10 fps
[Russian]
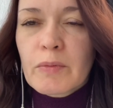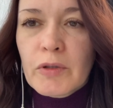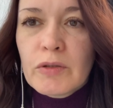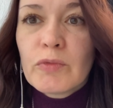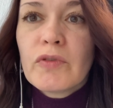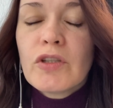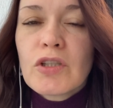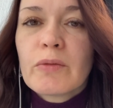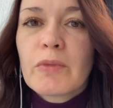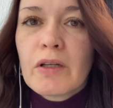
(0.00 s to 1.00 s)
И поэтому
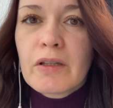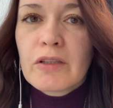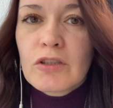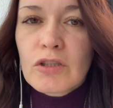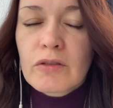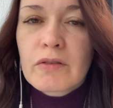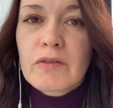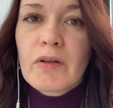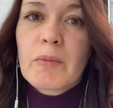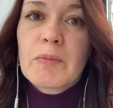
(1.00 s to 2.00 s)
вечером я, конечно,
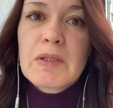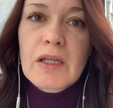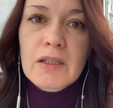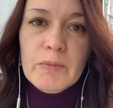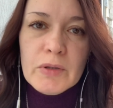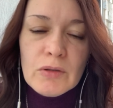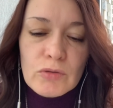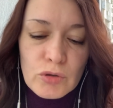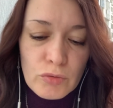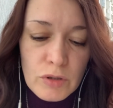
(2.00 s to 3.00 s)
к вам обязательно
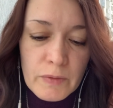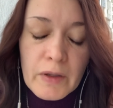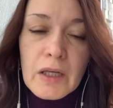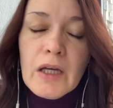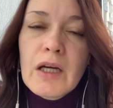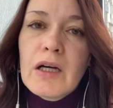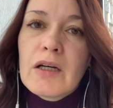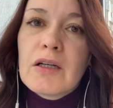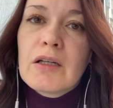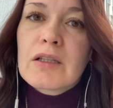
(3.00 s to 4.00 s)
подключусь,
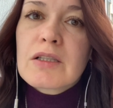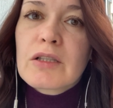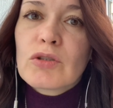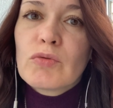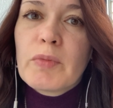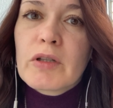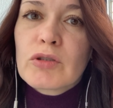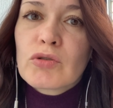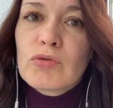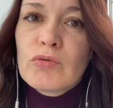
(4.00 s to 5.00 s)
а, расскажу,
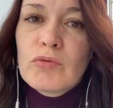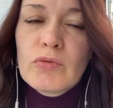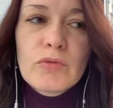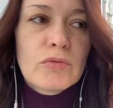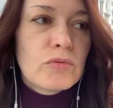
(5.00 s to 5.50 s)
покажу,